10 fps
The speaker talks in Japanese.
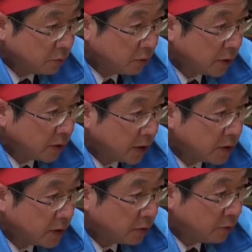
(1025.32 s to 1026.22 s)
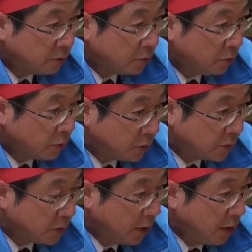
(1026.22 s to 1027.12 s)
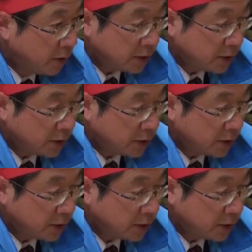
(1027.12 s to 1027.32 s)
ということが大事だというふうに思うんです